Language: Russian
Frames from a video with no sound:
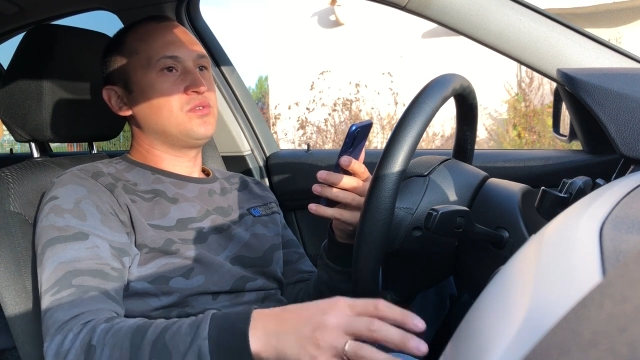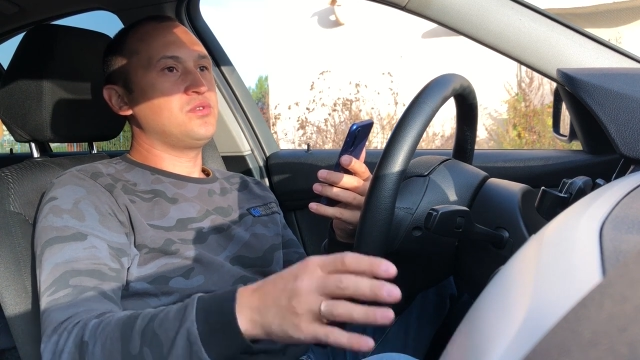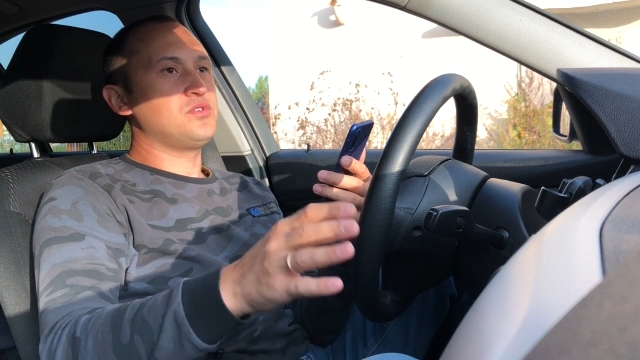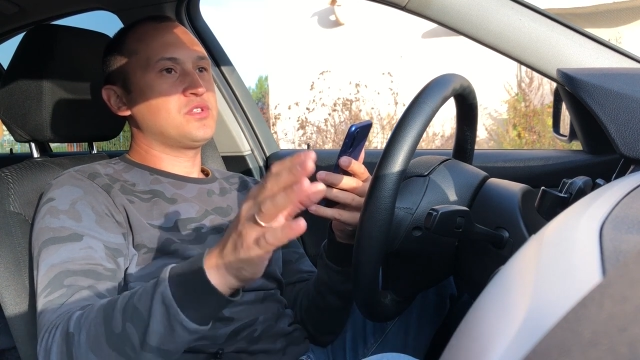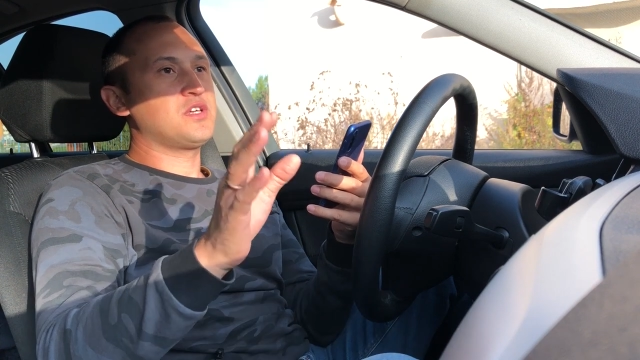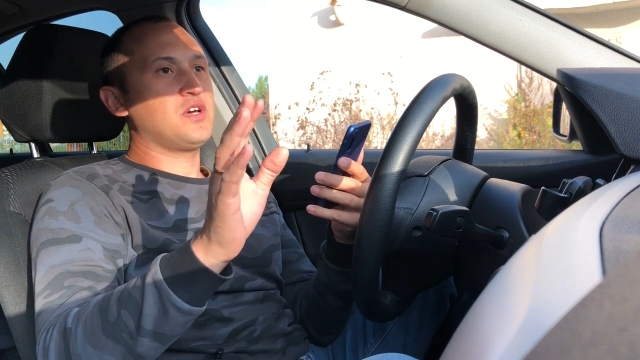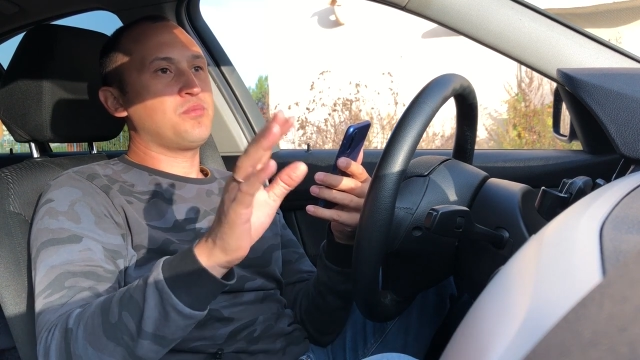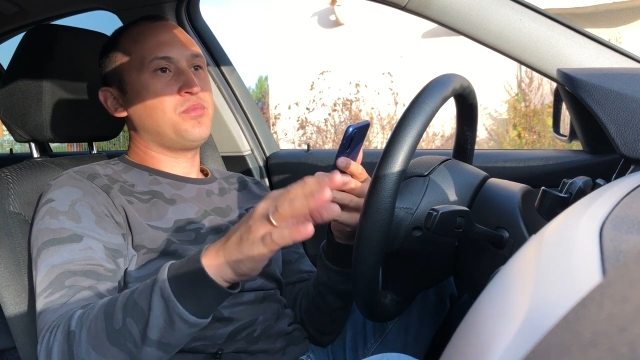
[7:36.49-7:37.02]
То
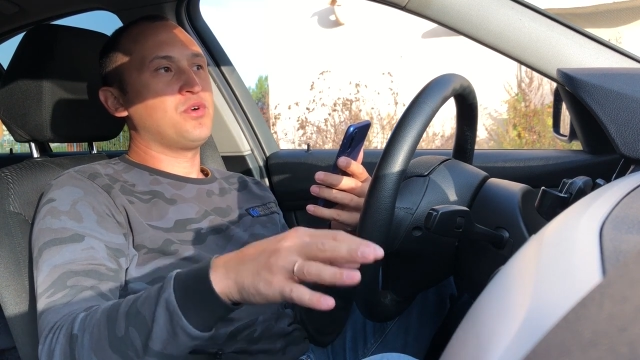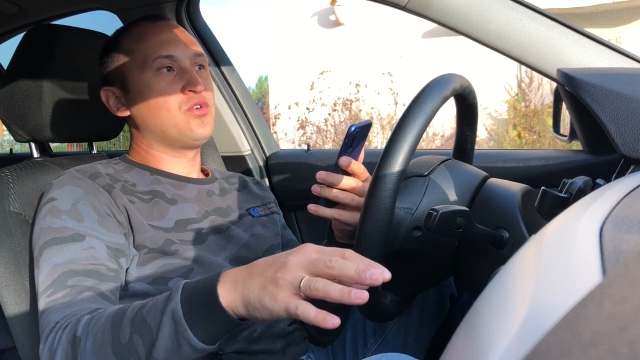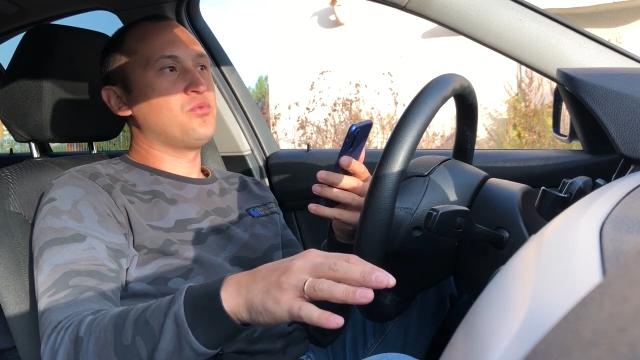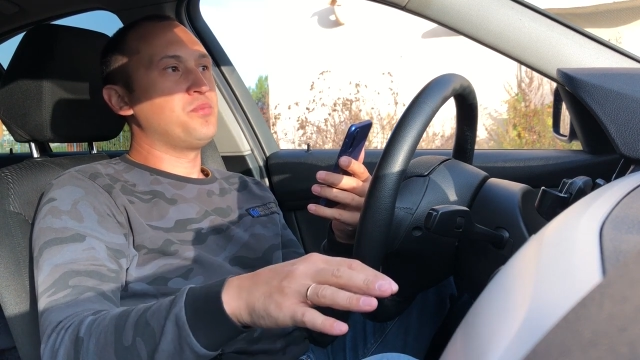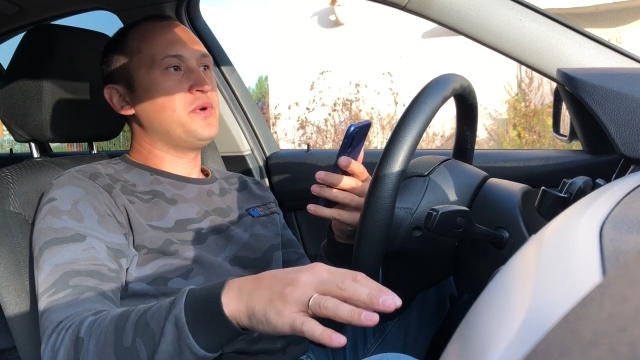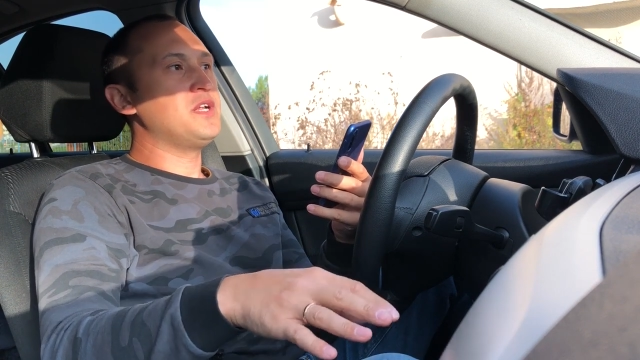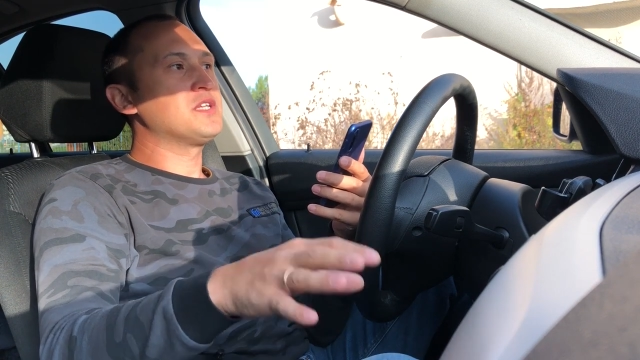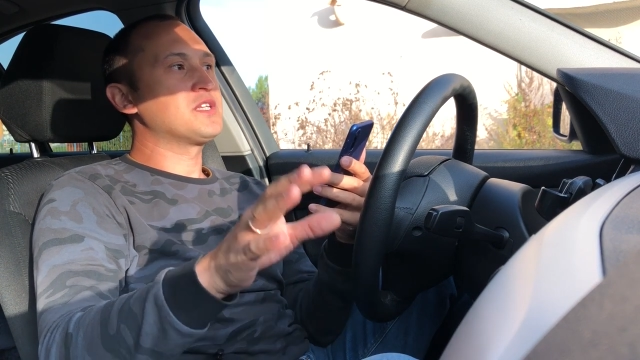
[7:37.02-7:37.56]
есть, как
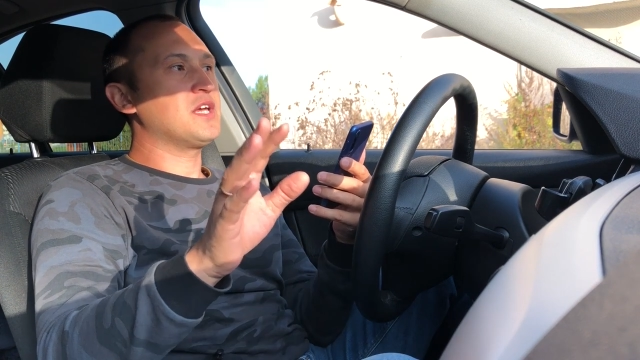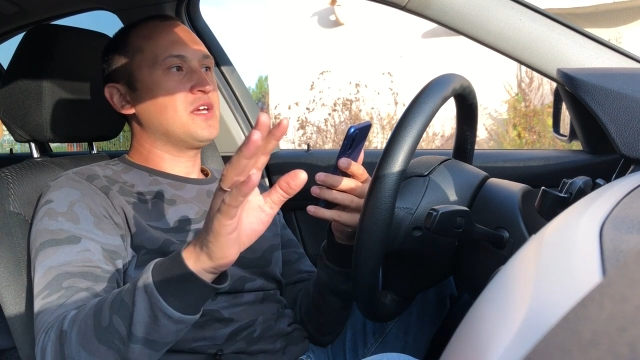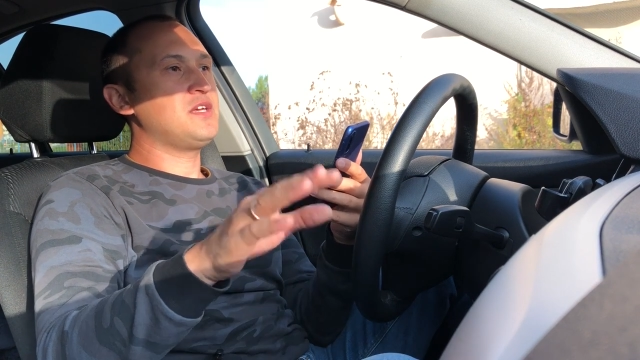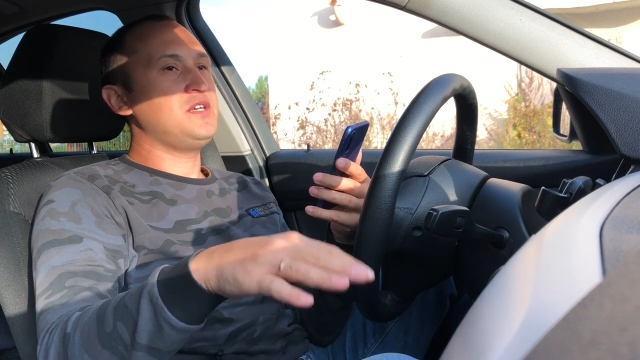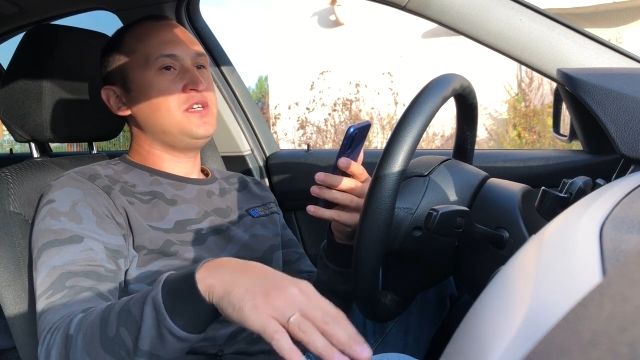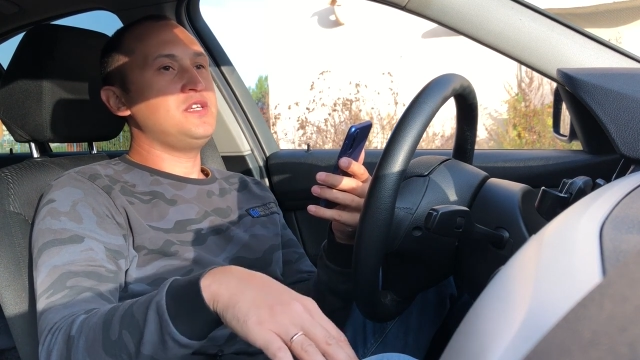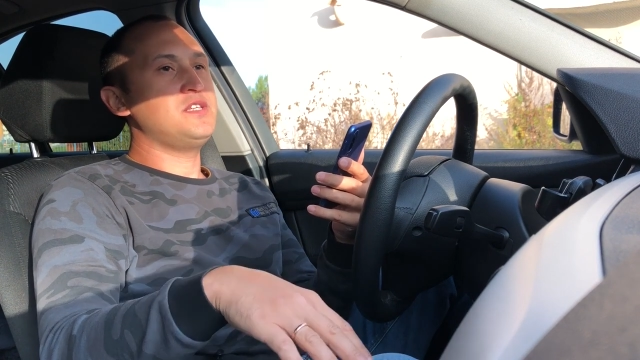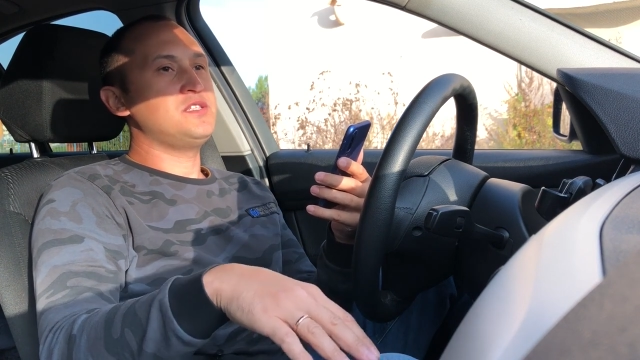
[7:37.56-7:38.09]
покупал, так
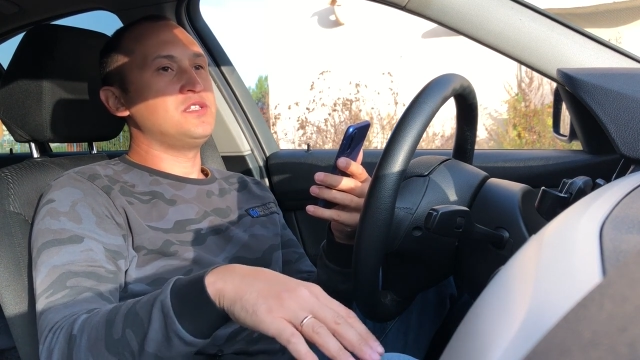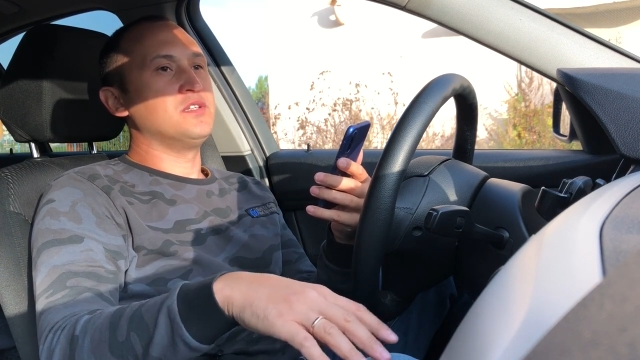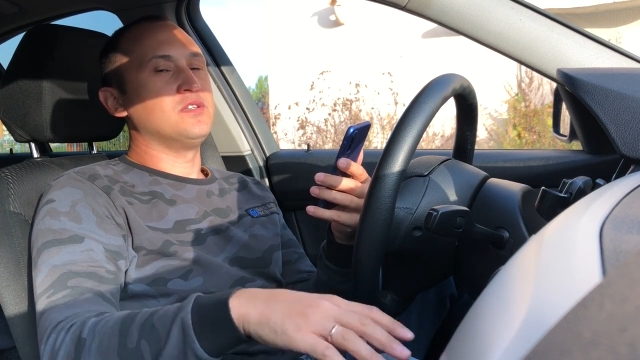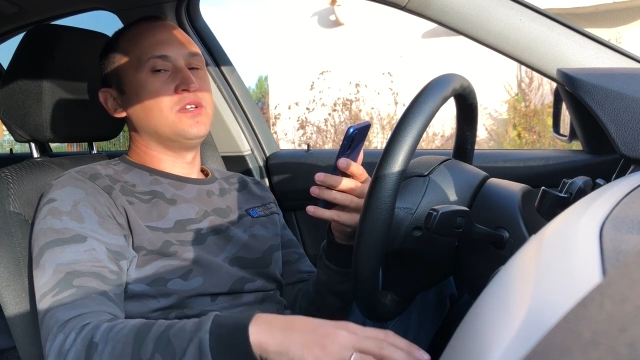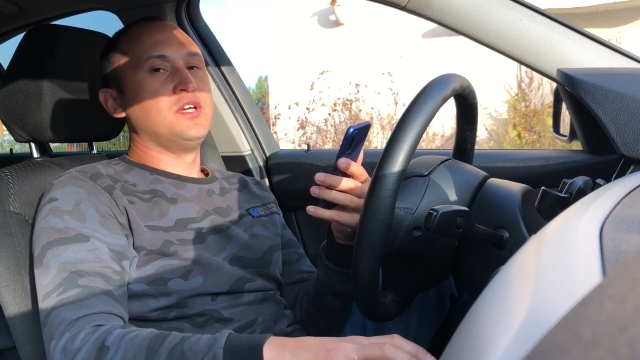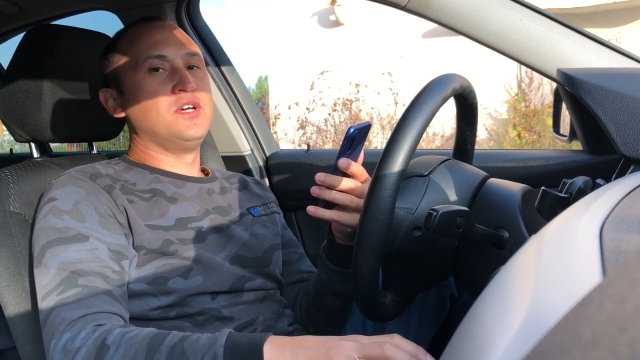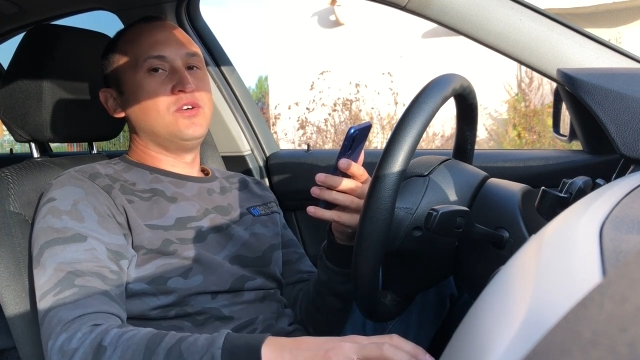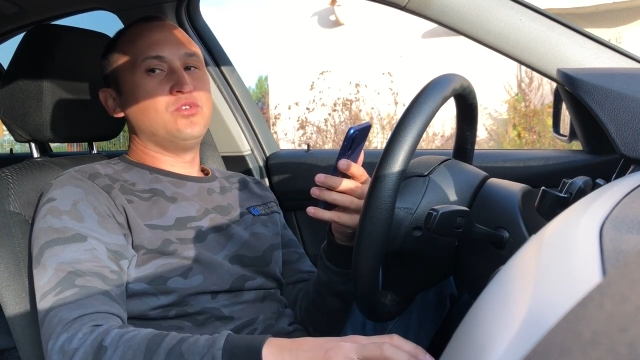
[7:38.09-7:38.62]
и ездил.
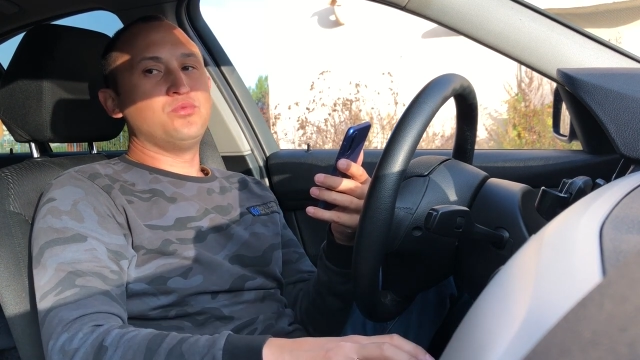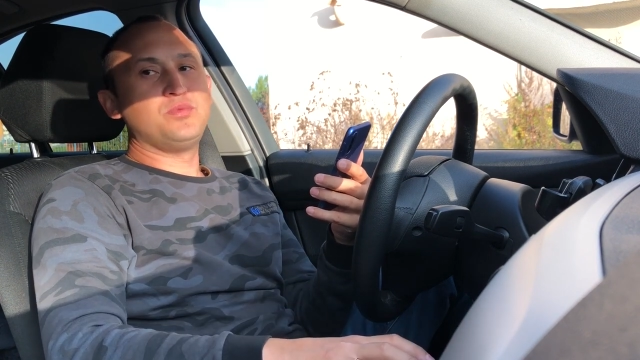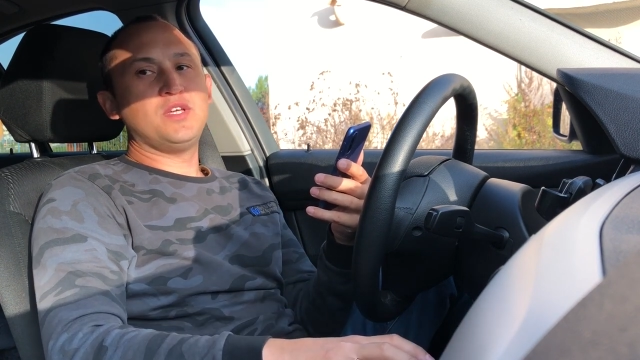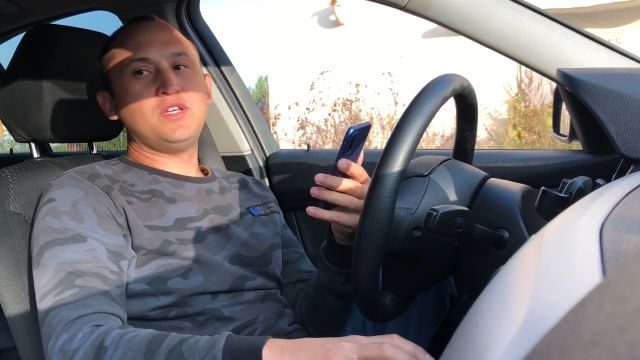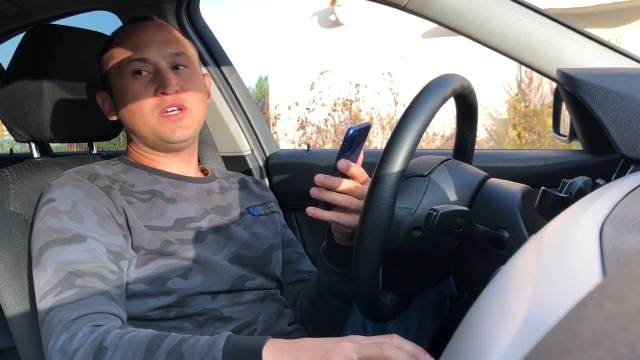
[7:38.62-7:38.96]
У меня